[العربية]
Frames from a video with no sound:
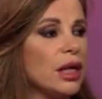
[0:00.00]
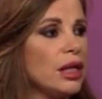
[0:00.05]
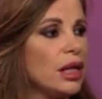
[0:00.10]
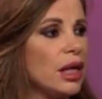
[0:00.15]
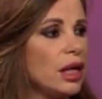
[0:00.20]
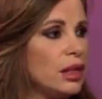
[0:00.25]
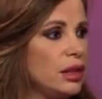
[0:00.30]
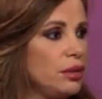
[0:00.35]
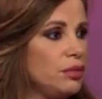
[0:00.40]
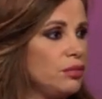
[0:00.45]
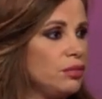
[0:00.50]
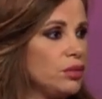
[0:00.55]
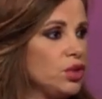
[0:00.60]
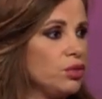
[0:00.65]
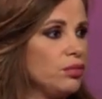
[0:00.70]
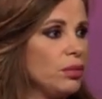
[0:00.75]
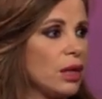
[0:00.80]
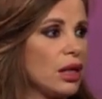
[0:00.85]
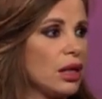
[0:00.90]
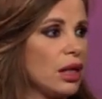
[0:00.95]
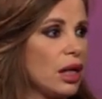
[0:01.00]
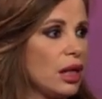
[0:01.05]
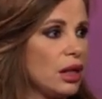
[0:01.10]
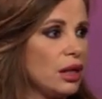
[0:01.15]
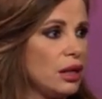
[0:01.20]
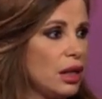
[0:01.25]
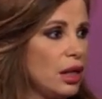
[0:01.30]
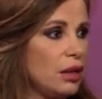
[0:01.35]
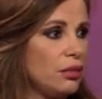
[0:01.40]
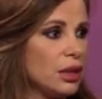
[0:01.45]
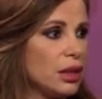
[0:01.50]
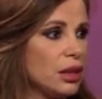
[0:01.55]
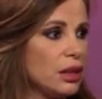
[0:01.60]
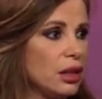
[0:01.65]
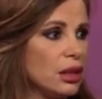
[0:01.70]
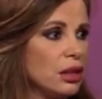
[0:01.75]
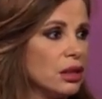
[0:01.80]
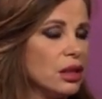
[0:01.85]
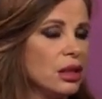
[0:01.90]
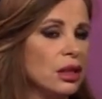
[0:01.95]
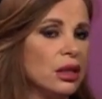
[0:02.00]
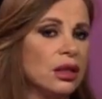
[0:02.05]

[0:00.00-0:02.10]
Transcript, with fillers: القلب مش مع العقل أبدا